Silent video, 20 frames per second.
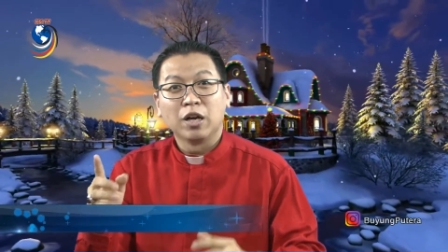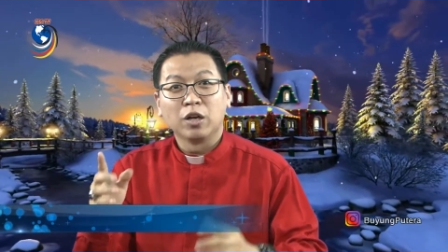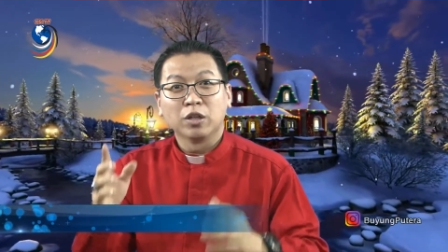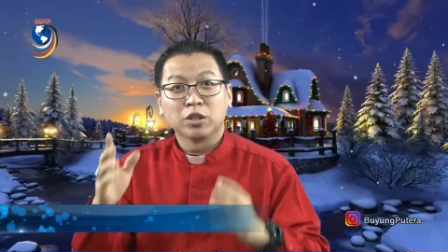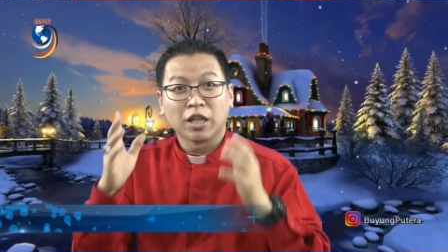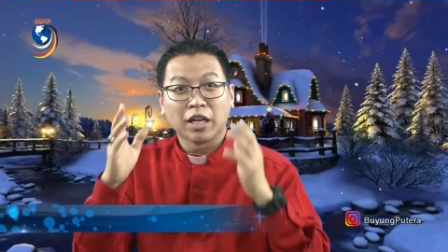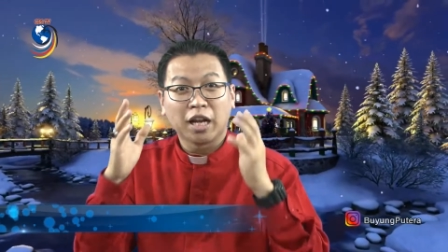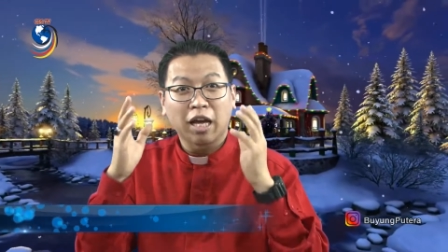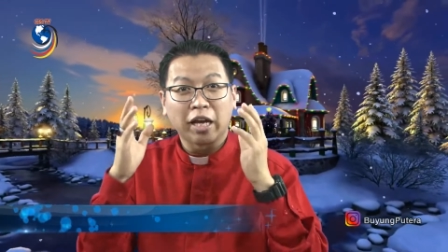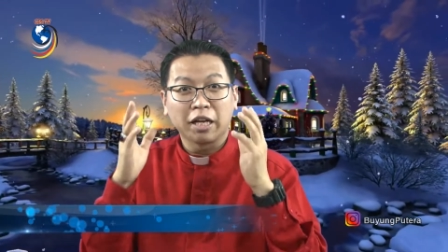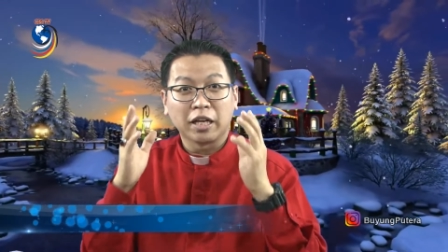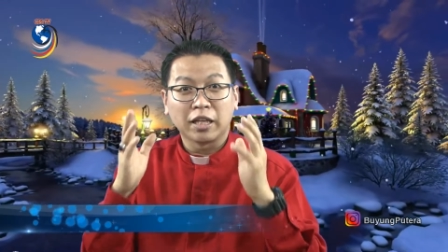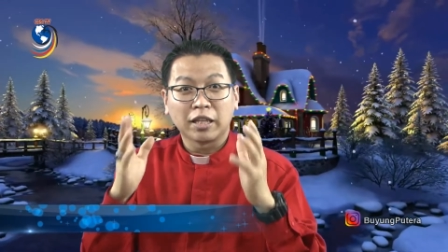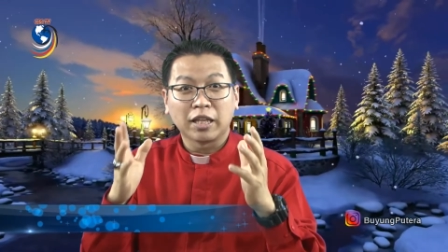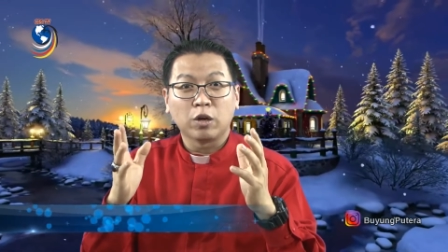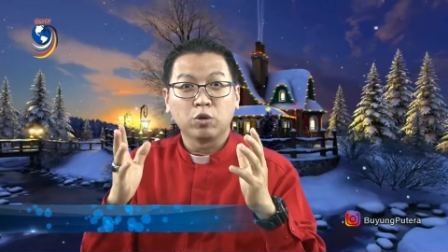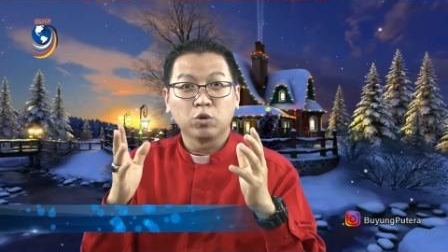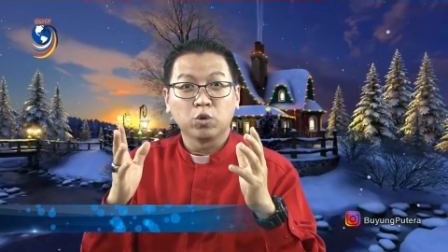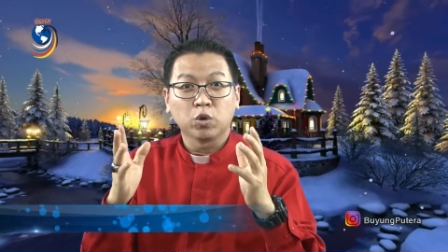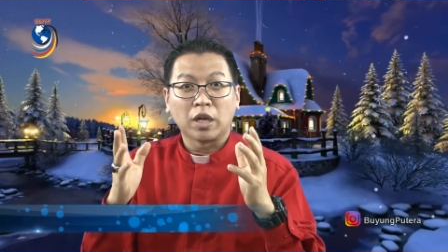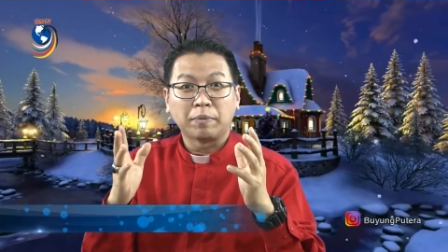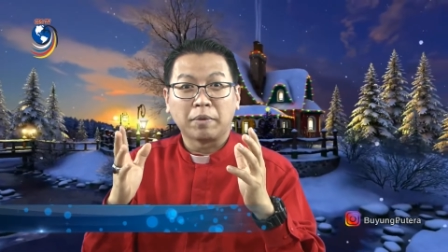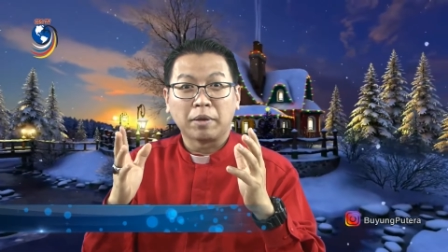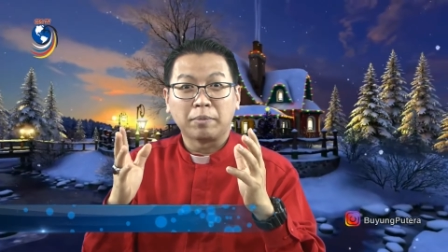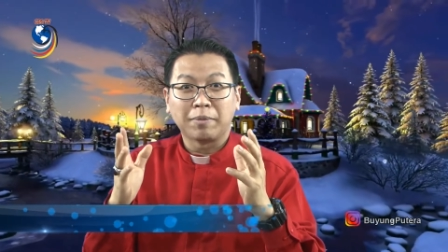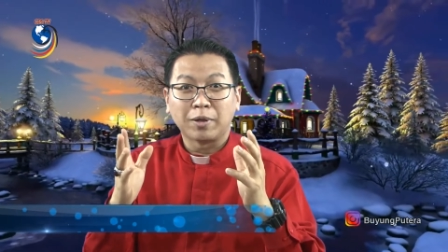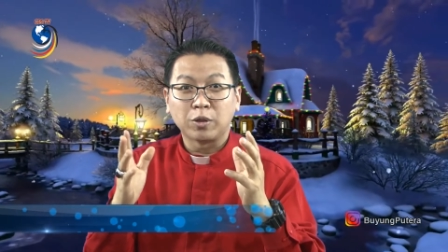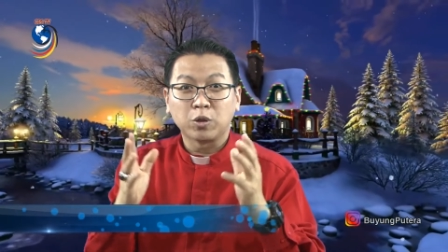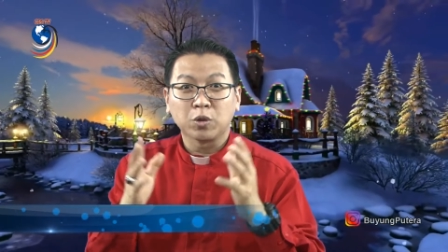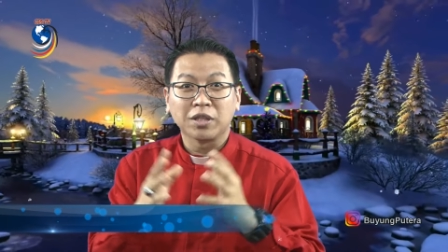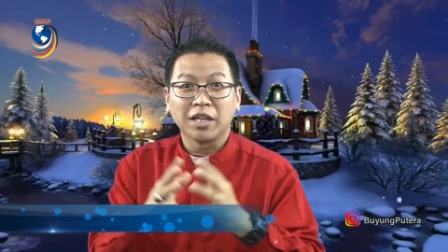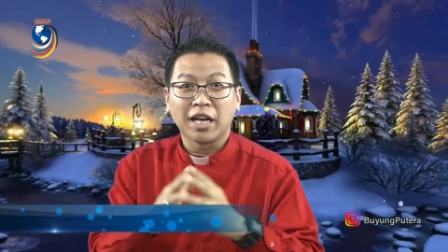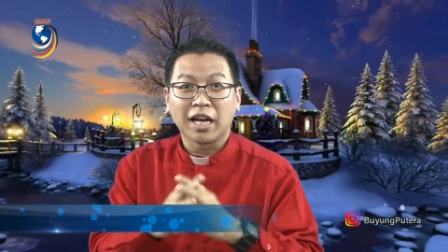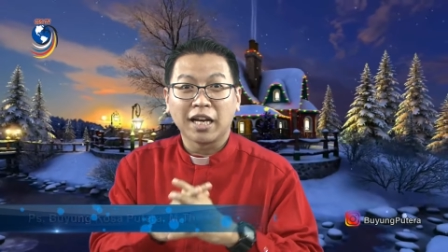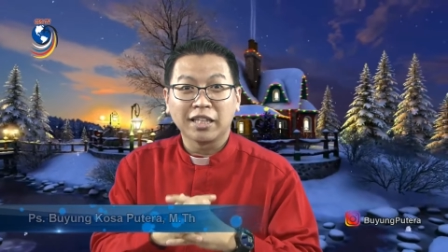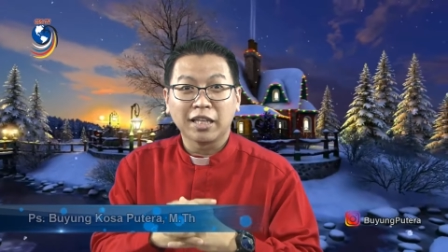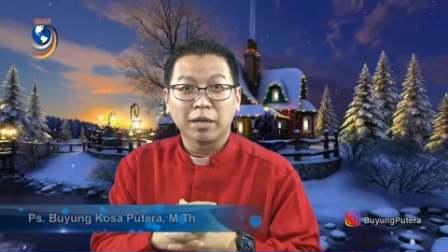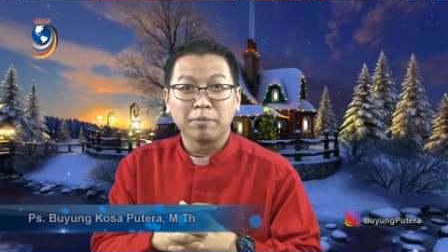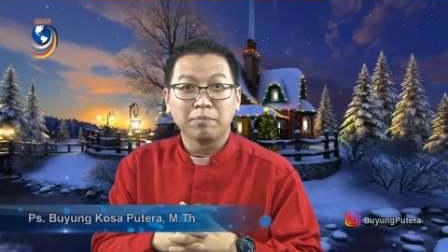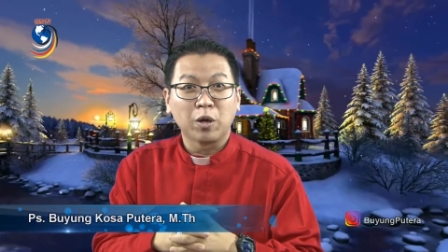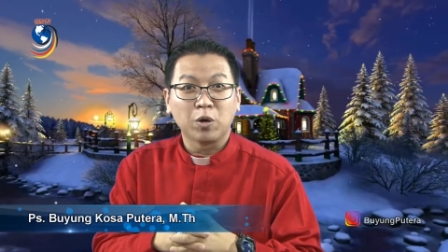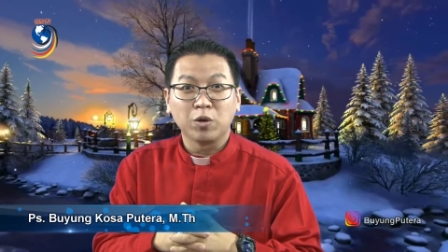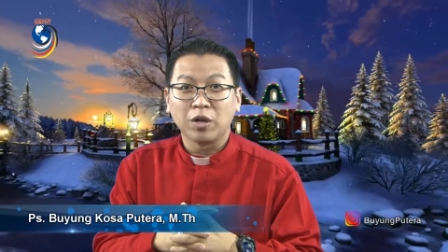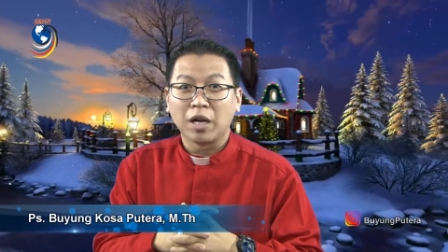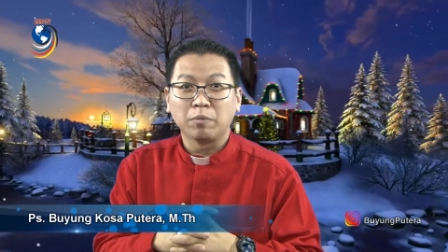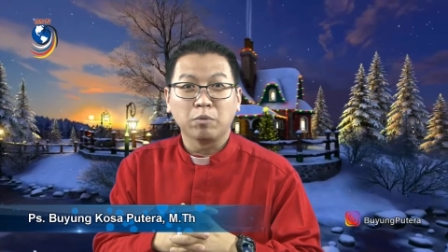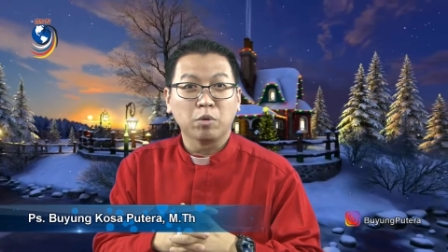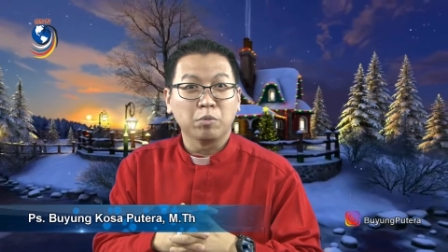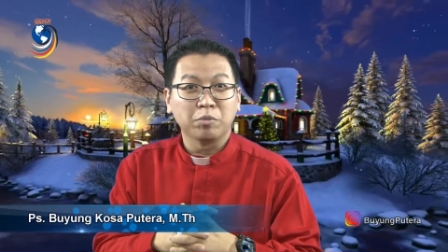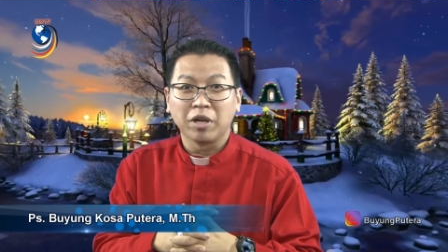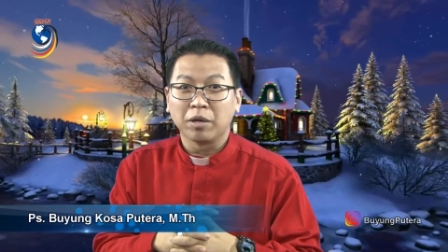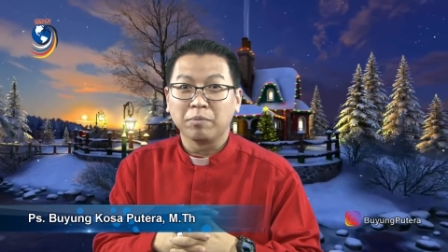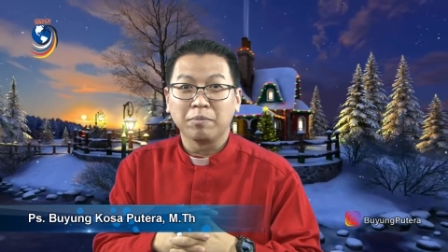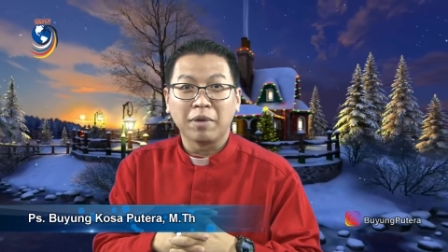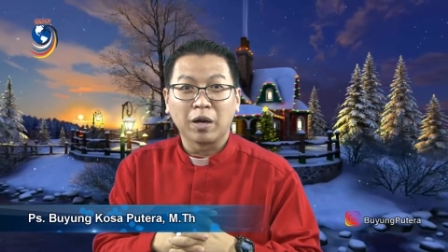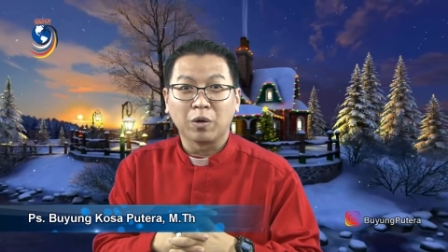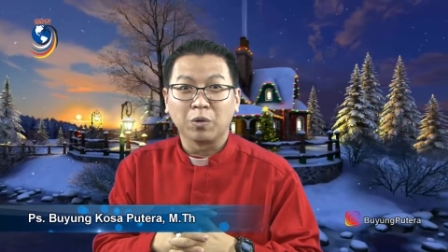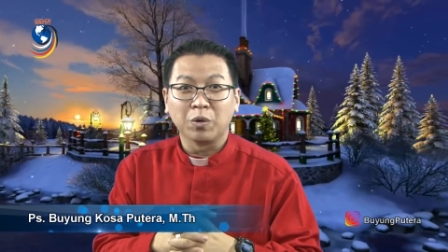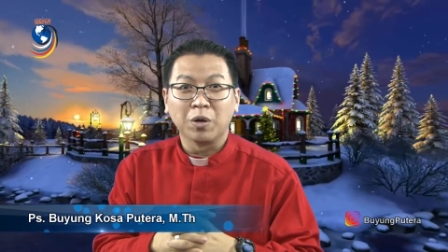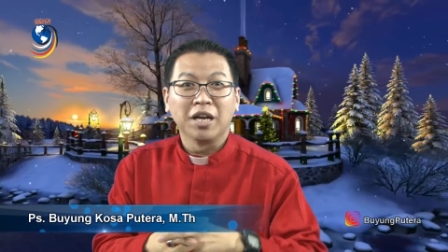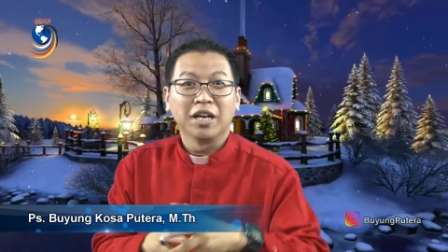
selain kita untuk dapat masuk di langit yang baru dan bumi yang baru.